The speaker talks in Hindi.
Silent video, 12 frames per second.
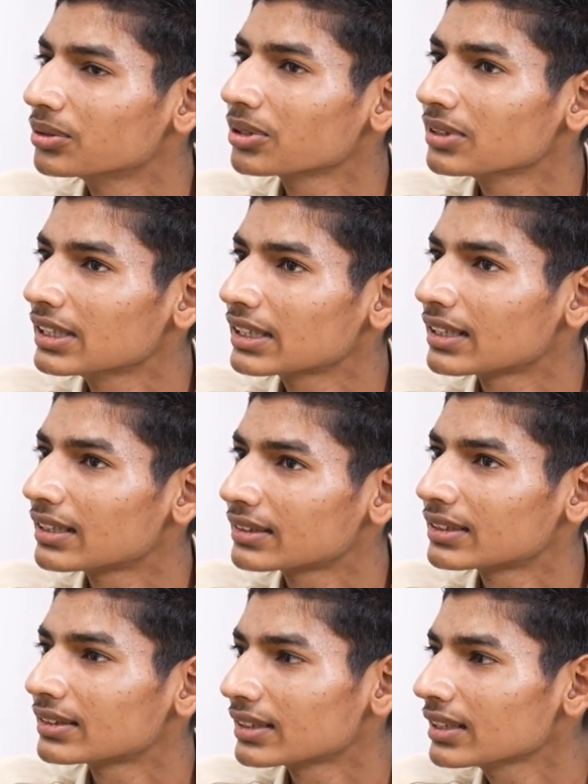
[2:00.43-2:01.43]
उनको देख के
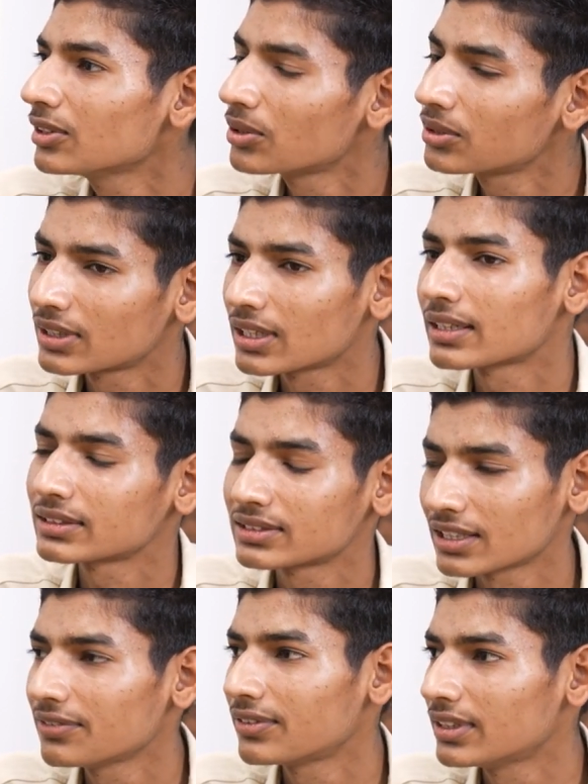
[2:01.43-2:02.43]
लगता था कि डॉक्टर एक
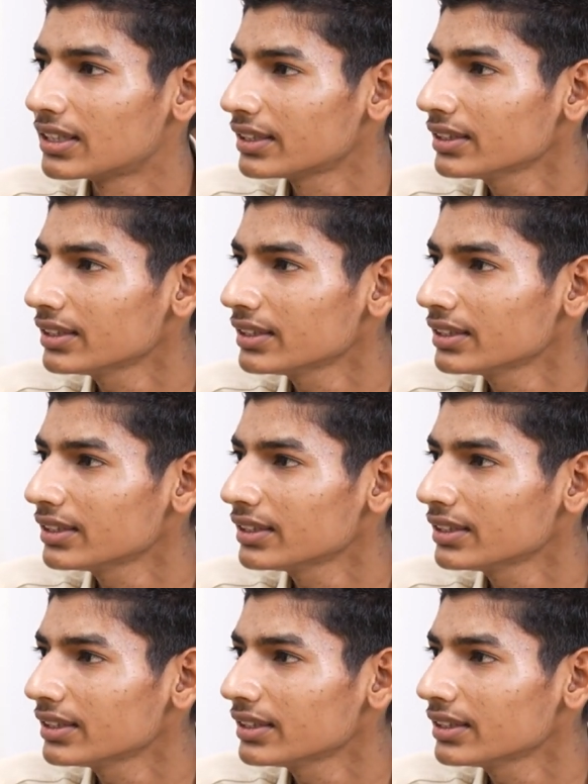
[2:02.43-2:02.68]
सही फील्ड